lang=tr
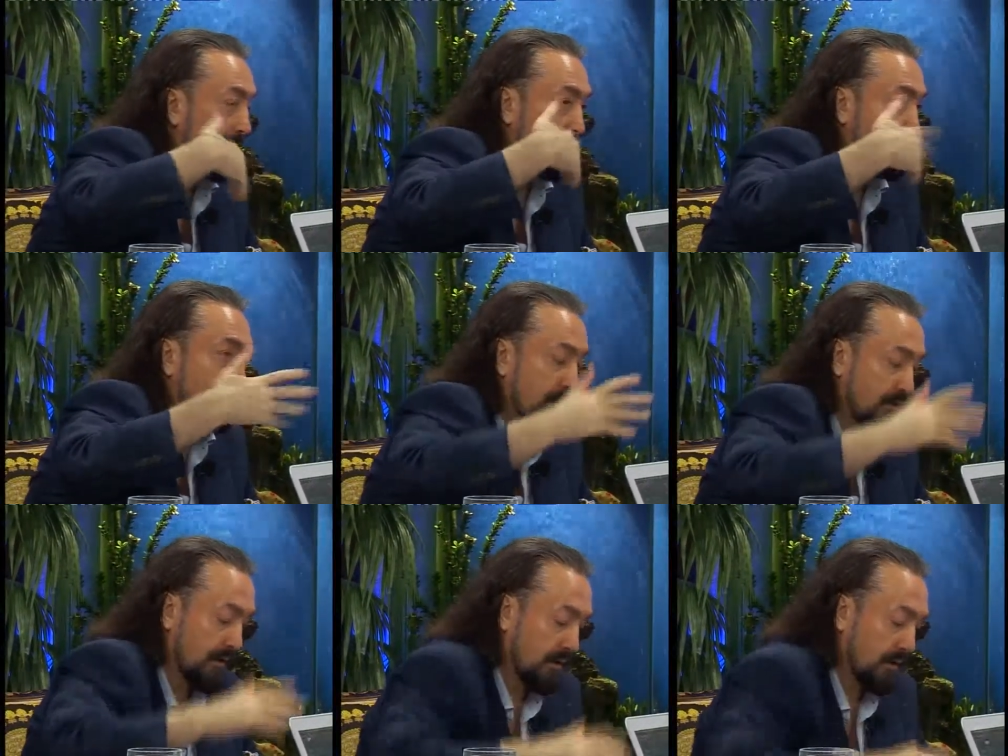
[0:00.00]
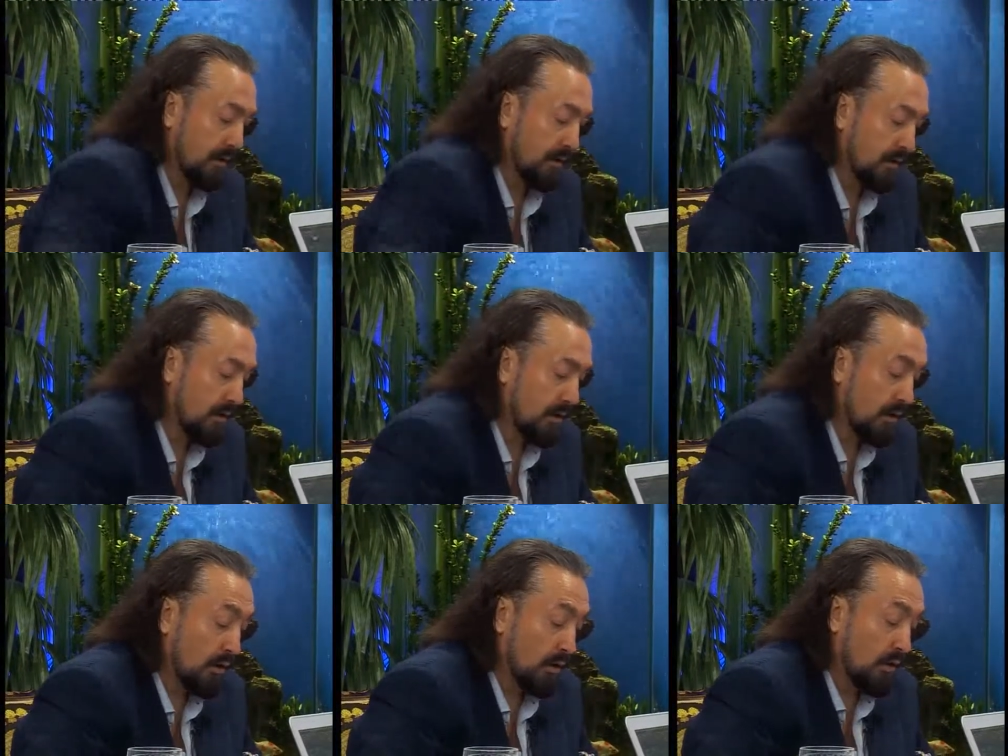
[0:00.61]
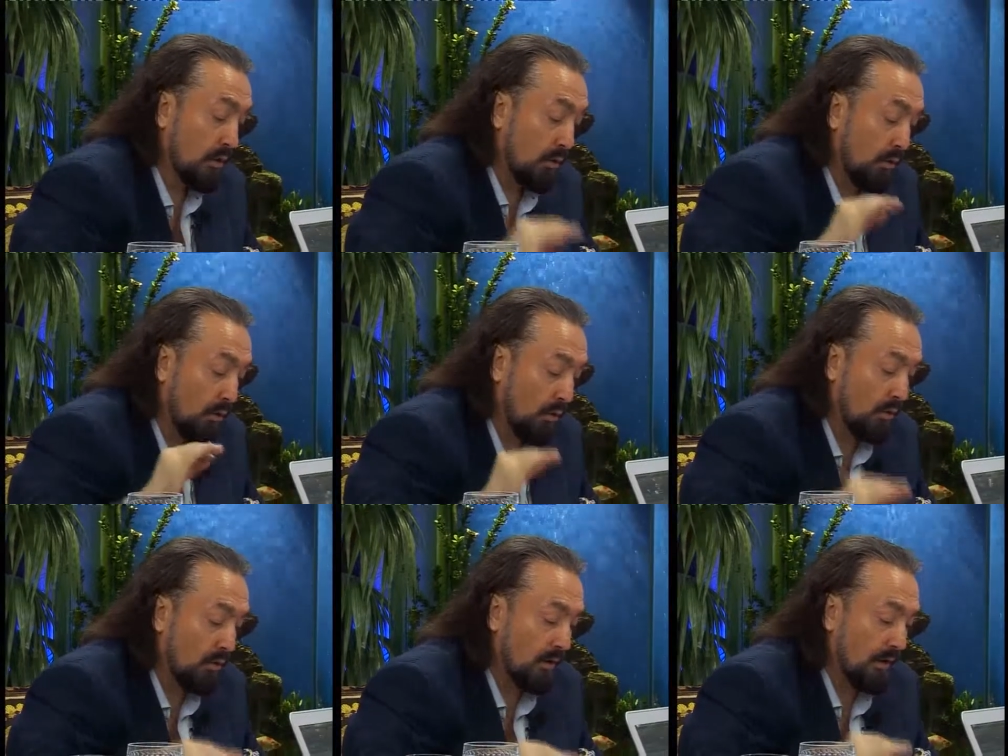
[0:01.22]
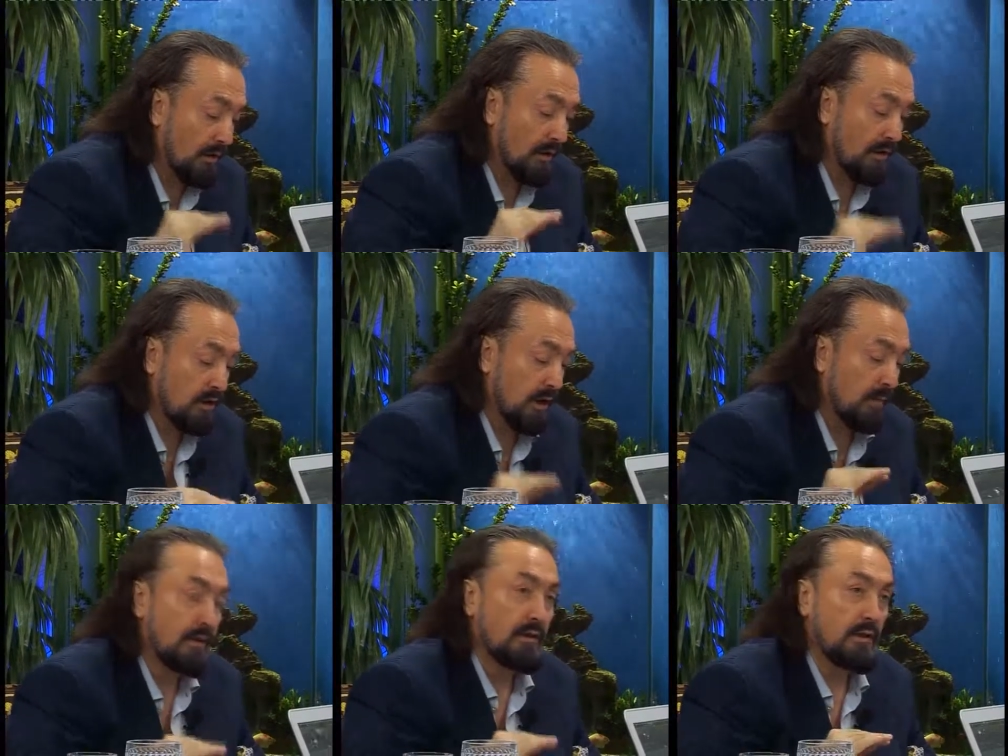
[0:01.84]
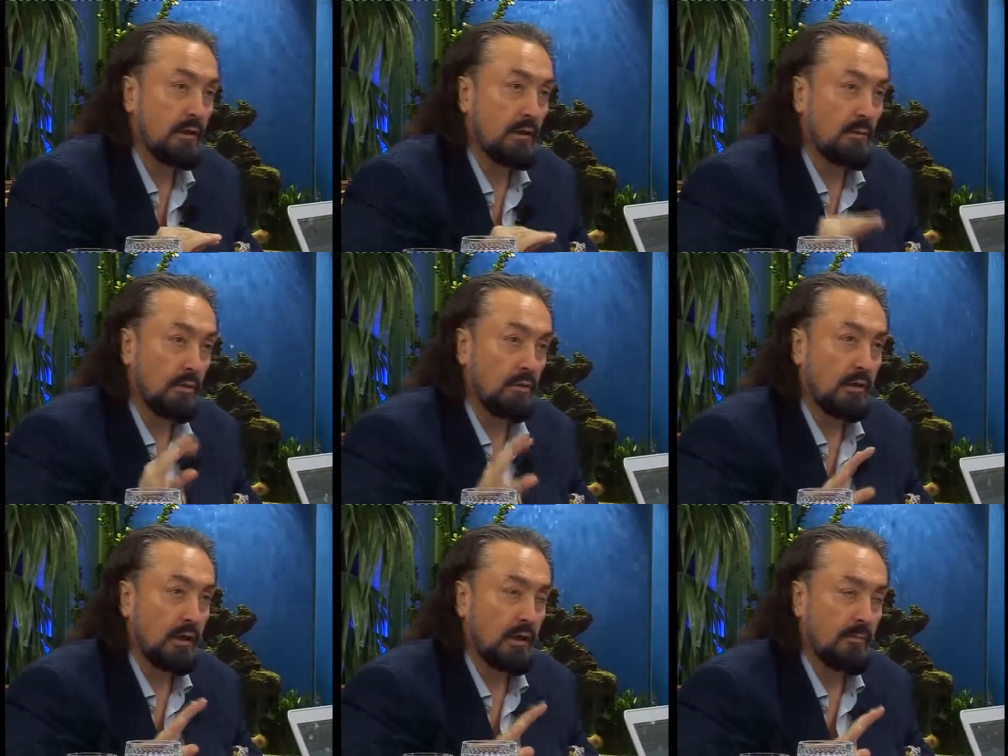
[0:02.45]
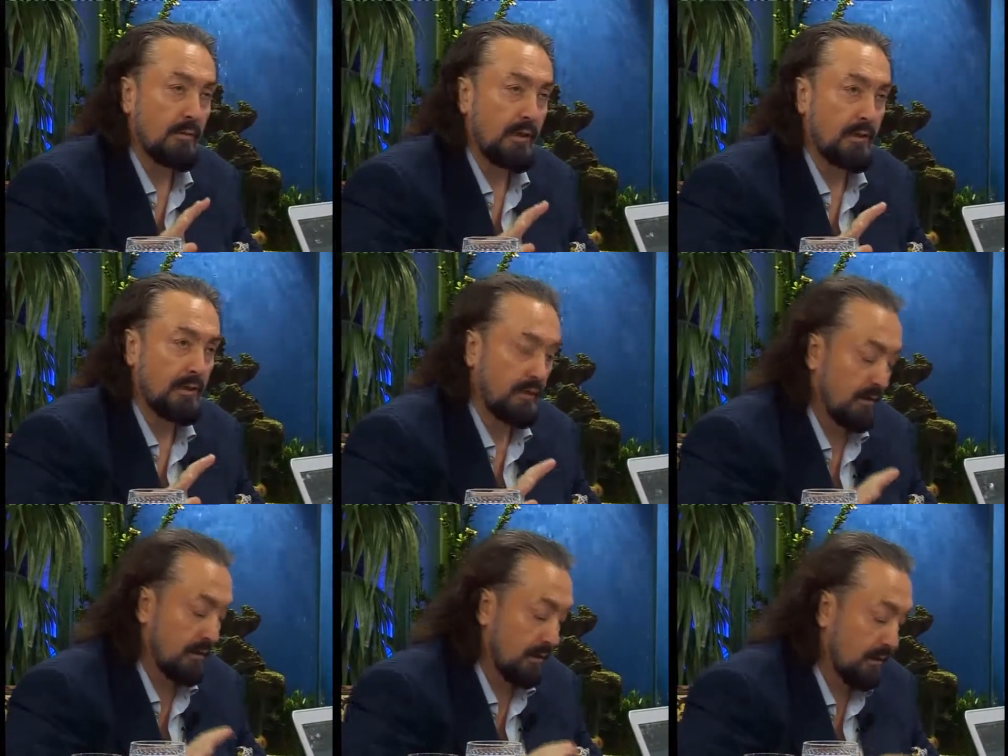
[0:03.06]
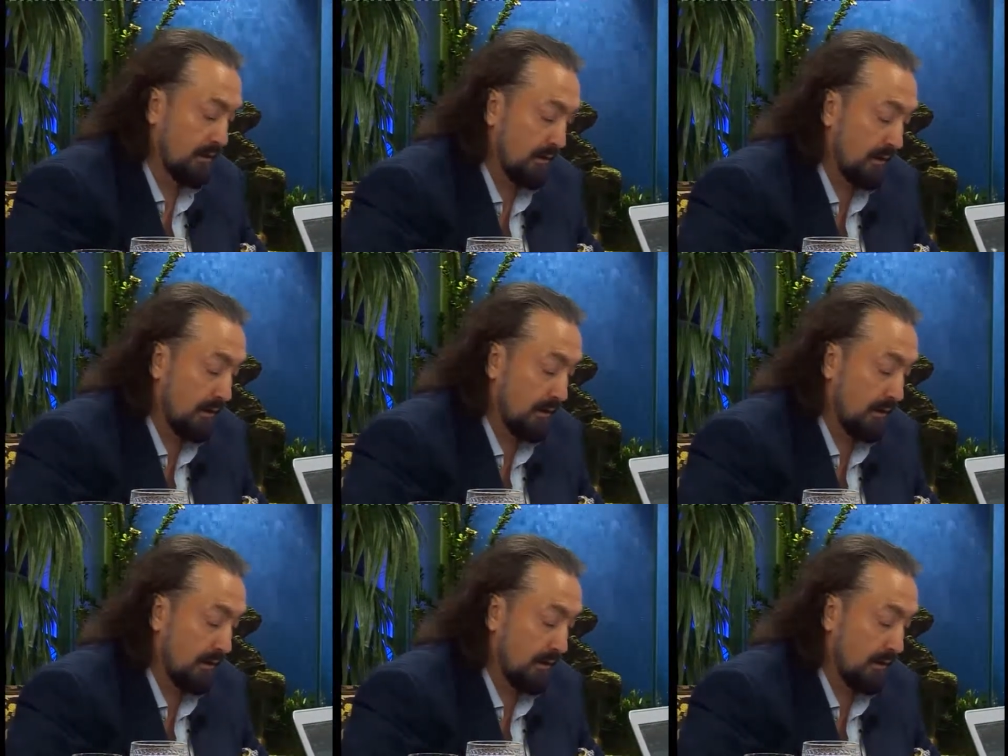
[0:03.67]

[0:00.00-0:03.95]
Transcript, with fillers: Evvelkiler onları geçemediği gibi o talebeleri